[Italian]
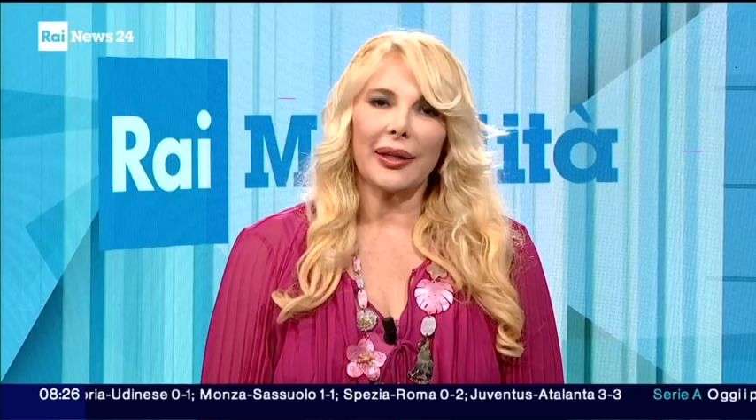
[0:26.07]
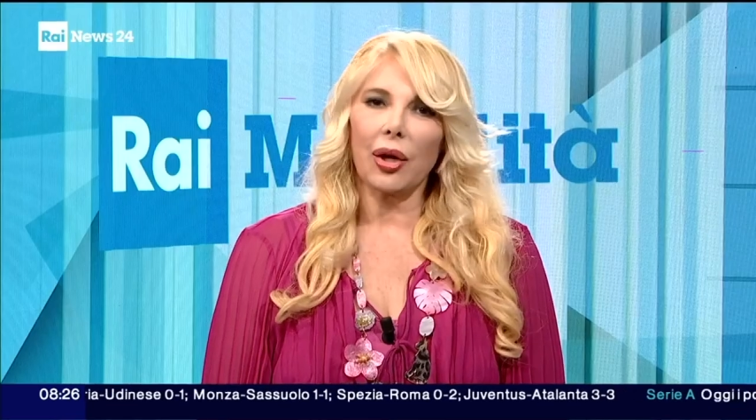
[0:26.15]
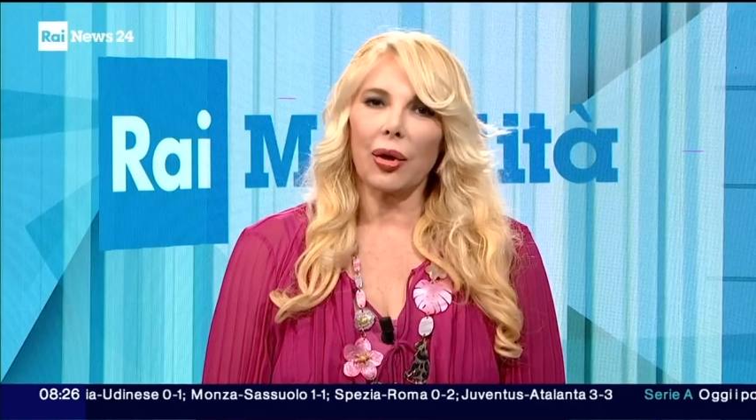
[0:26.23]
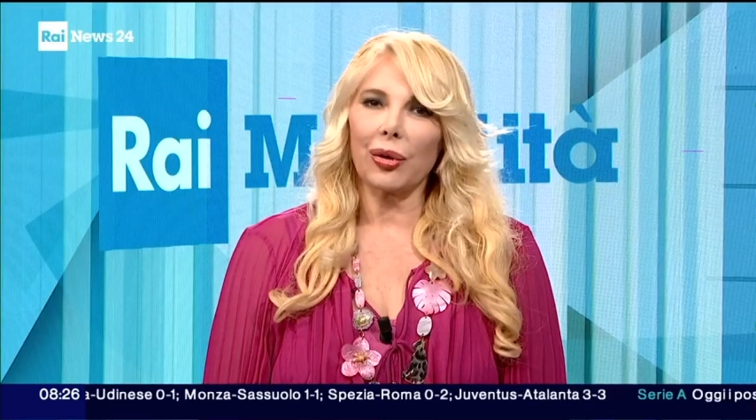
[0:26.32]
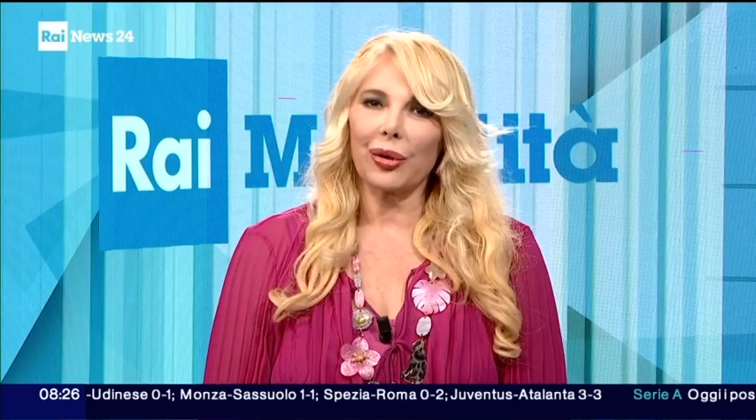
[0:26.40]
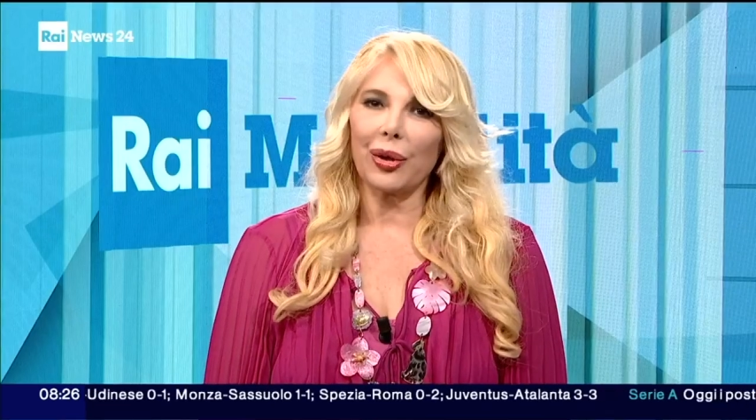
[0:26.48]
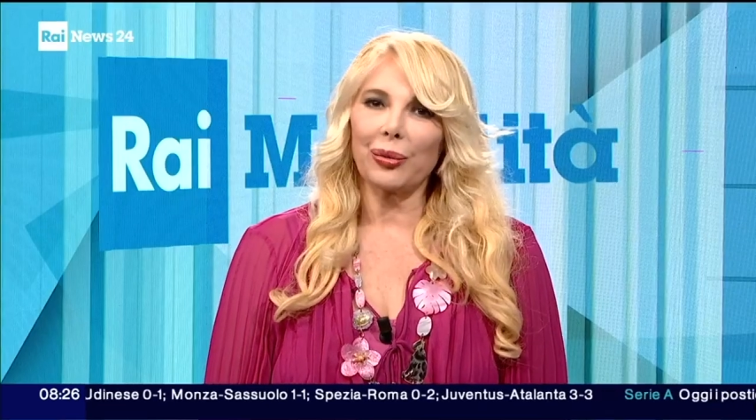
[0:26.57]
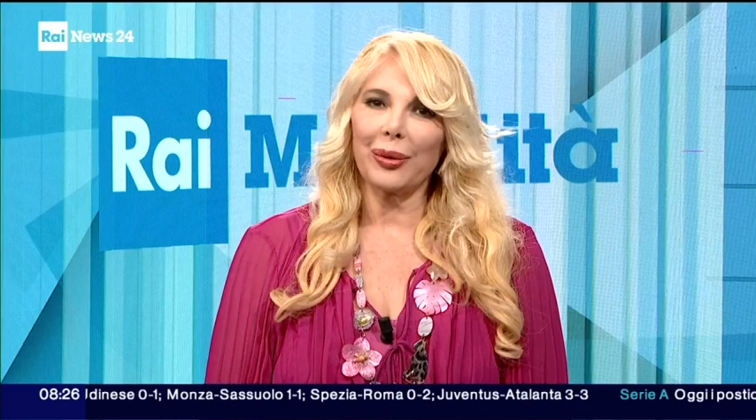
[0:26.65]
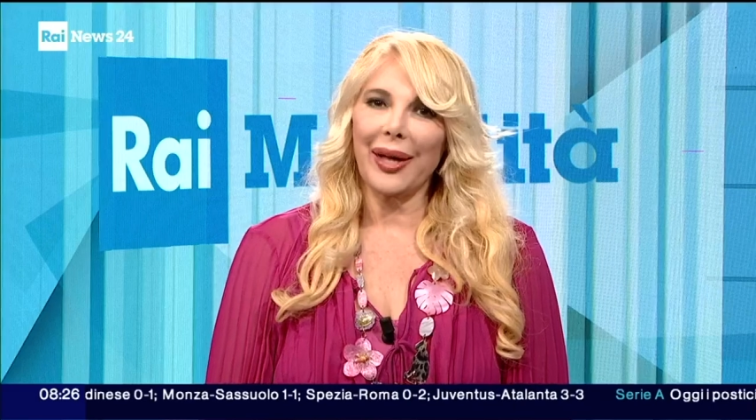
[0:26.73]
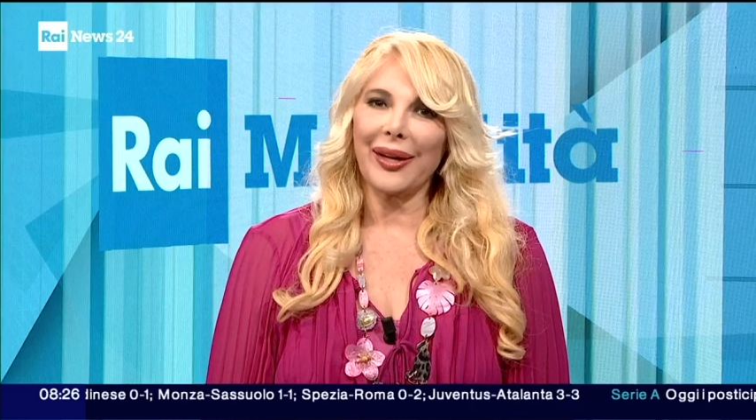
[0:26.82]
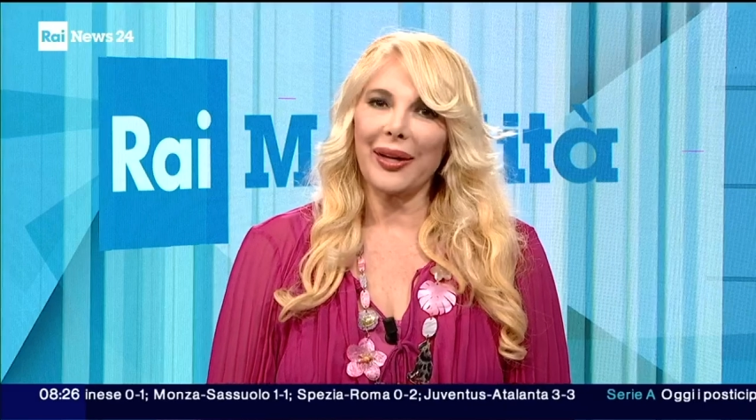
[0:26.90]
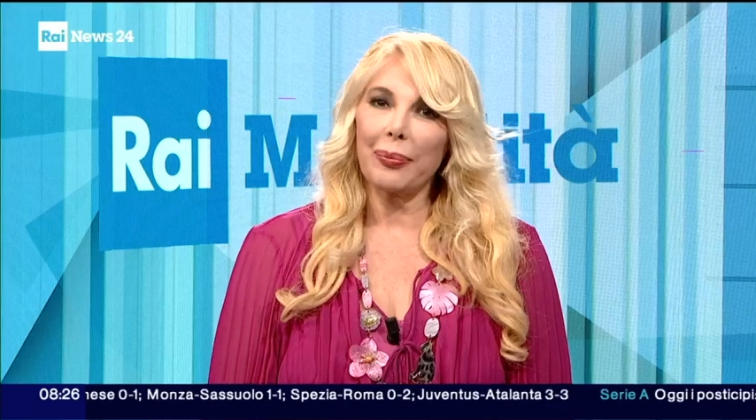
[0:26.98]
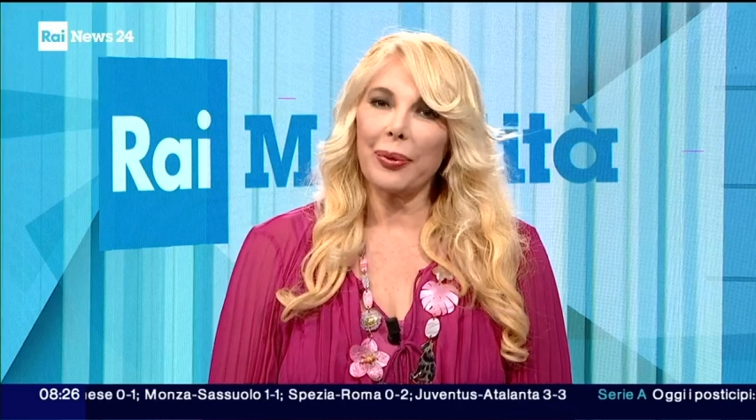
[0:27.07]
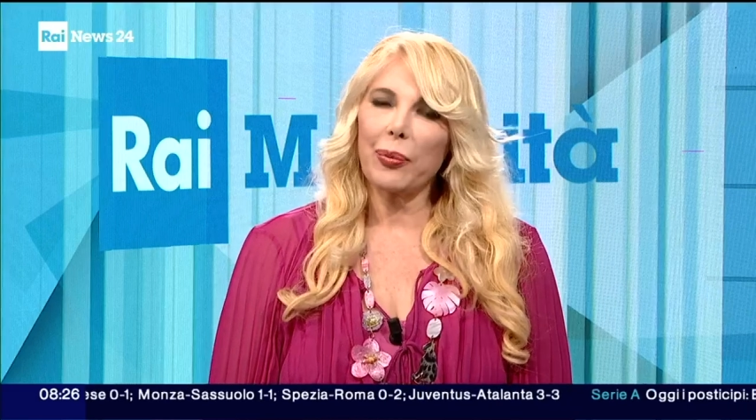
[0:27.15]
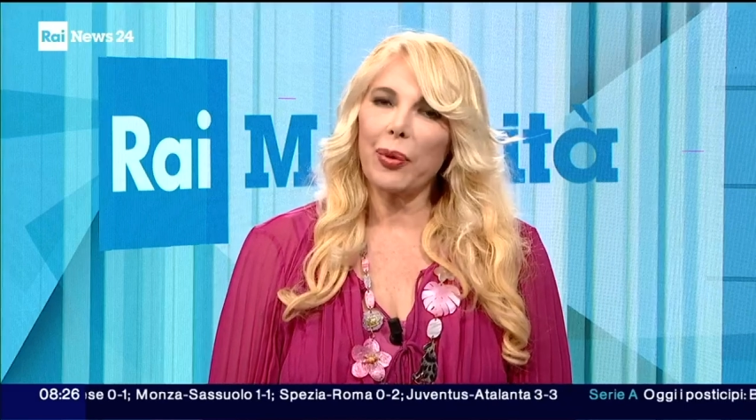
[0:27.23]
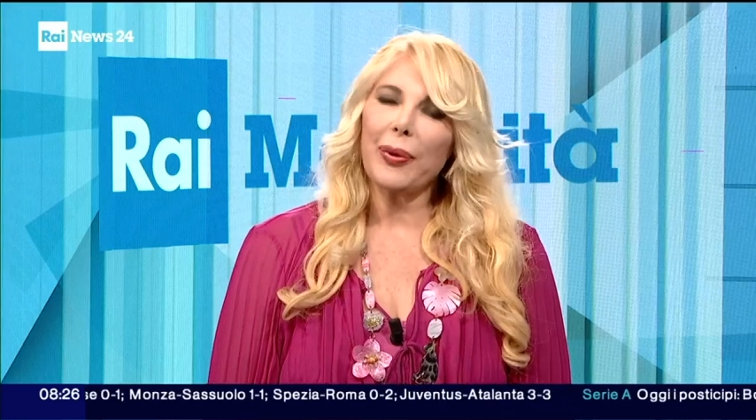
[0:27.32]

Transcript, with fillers: Raccordo Anulare. In primo